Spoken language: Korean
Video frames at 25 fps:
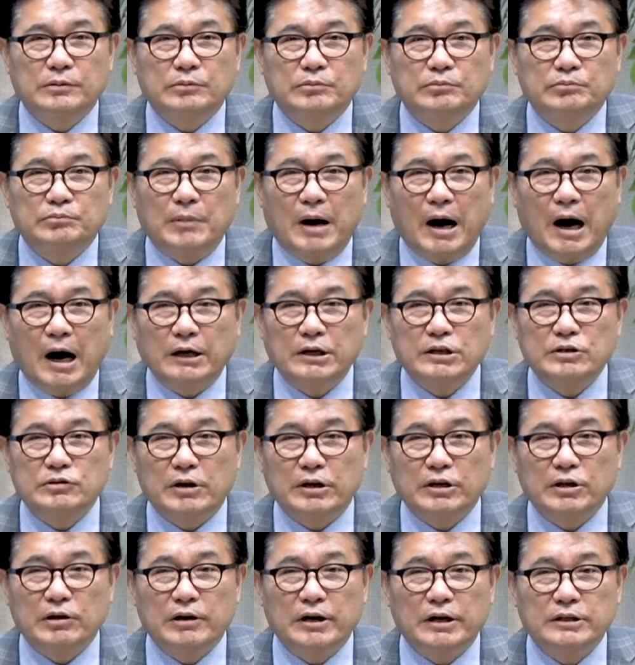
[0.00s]
말이
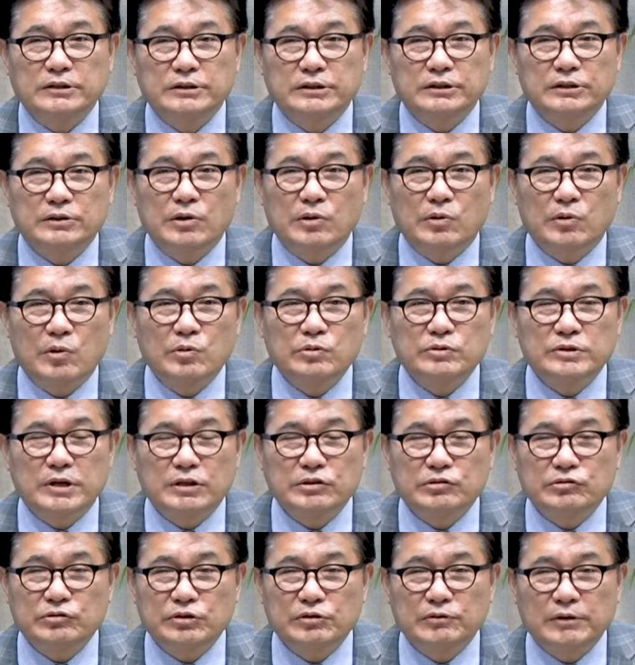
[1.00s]
좌경화지 이거
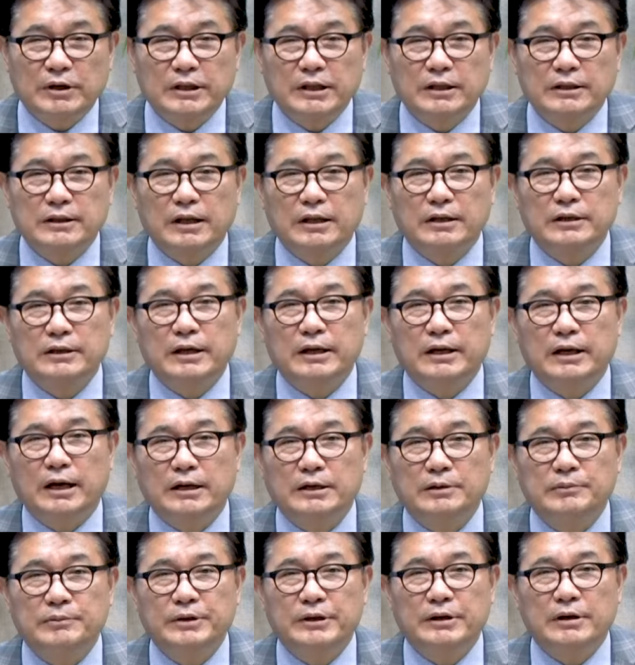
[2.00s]
공산주의화됐다는 얘기
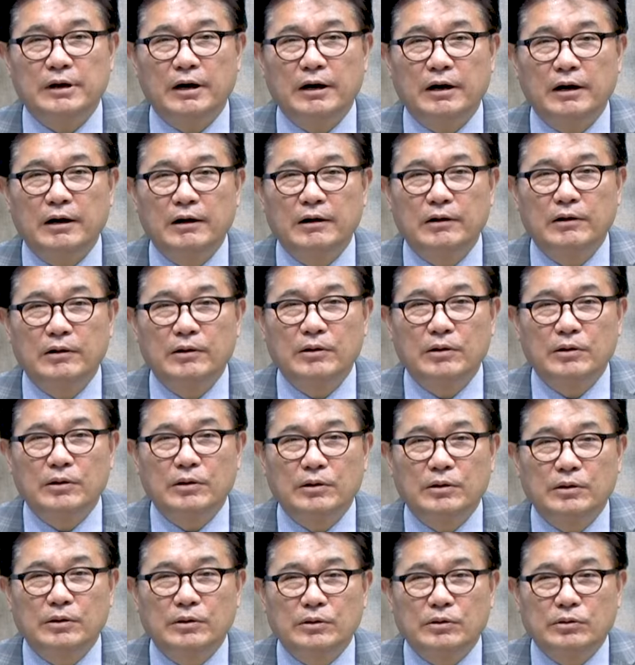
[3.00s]
아닙니까?
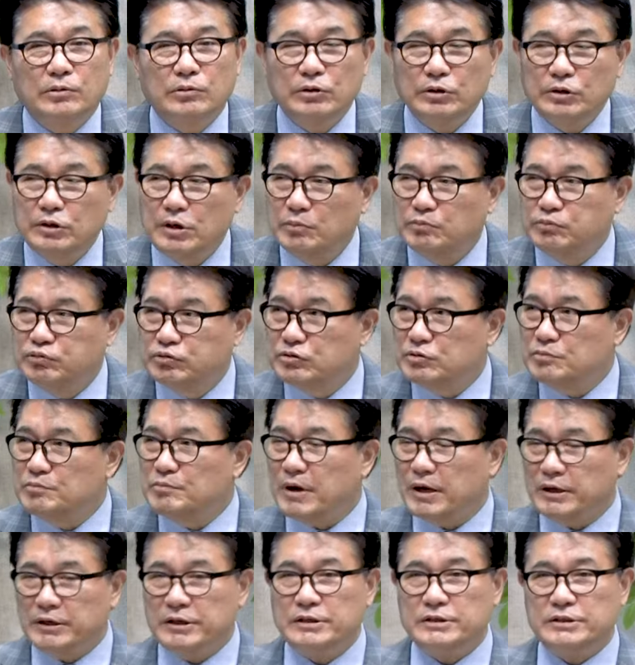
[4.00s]
그 이게 무슨
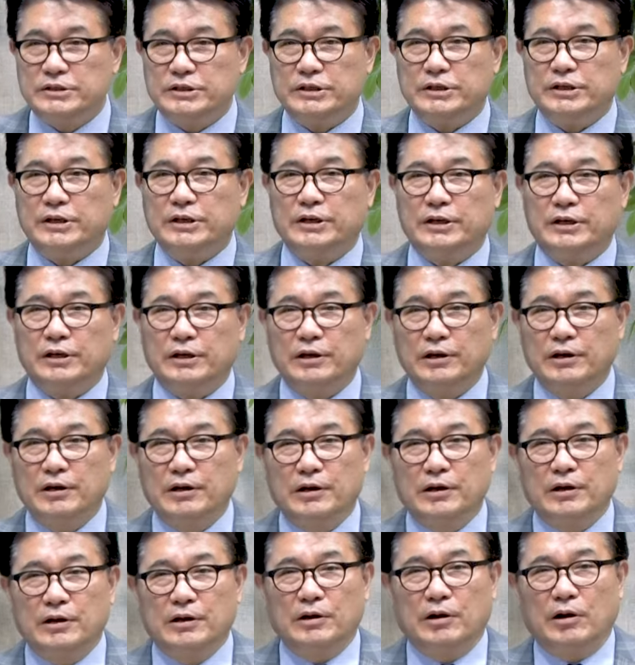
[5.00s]
말인지
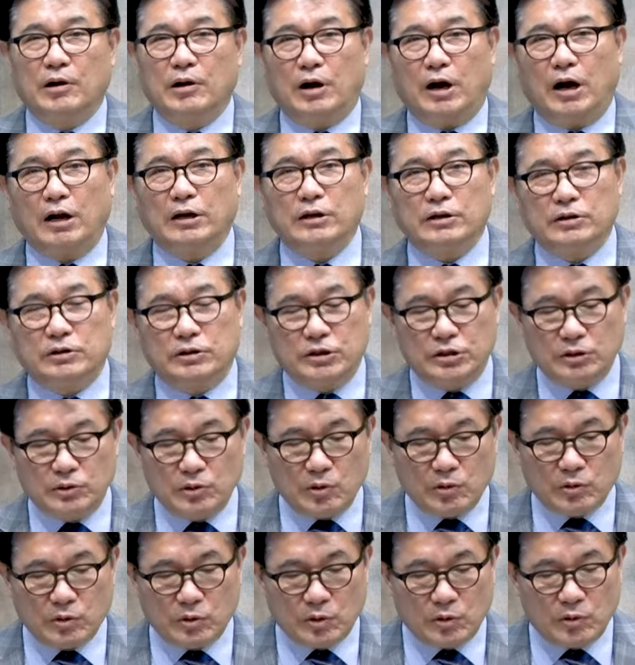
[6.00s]
아니
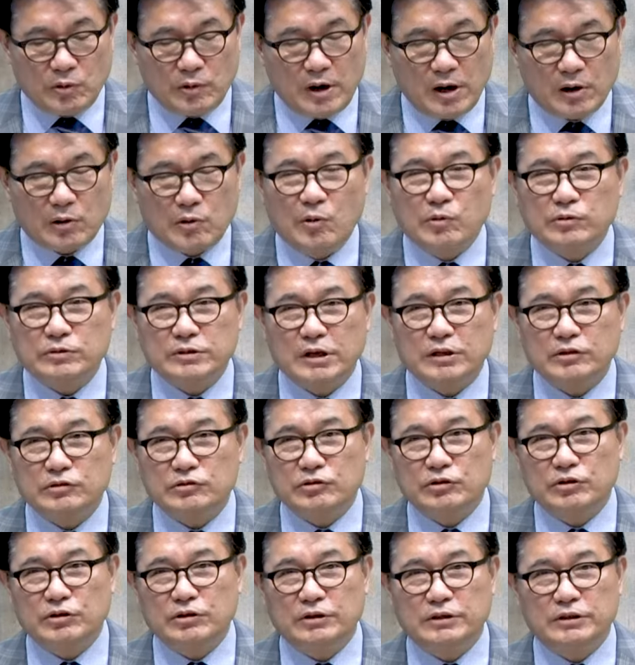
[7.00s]
기독교와
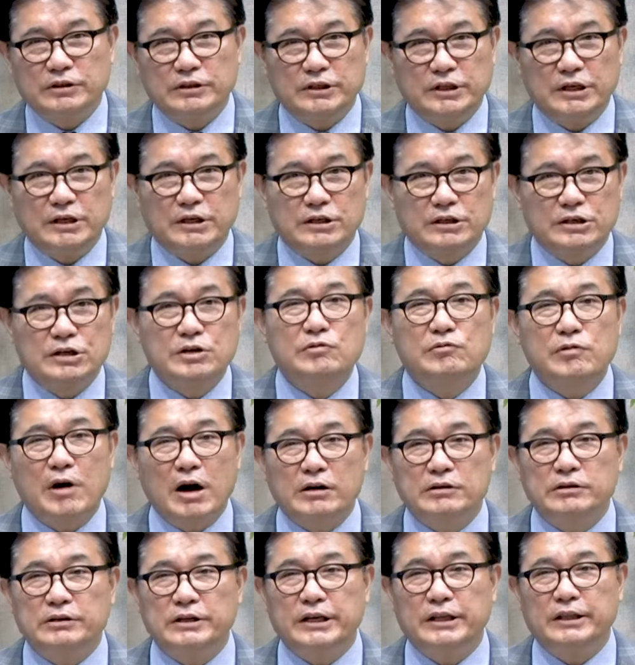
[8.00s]
공산주의는 이
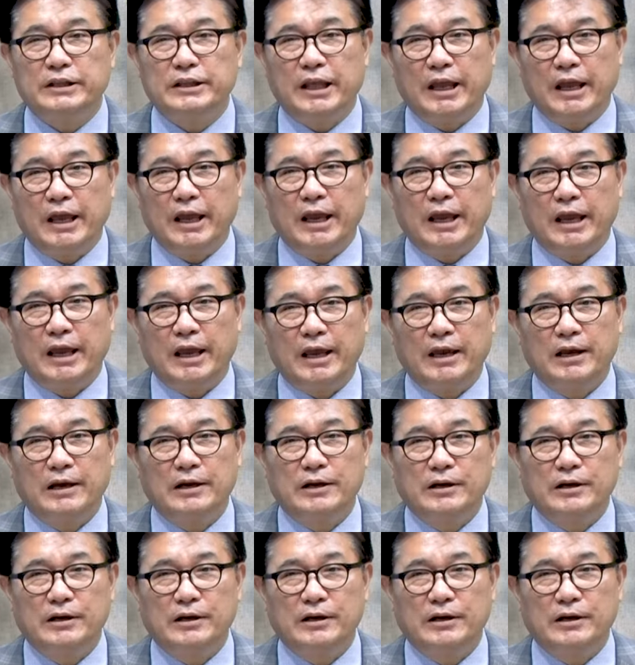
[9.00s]
극과 극인데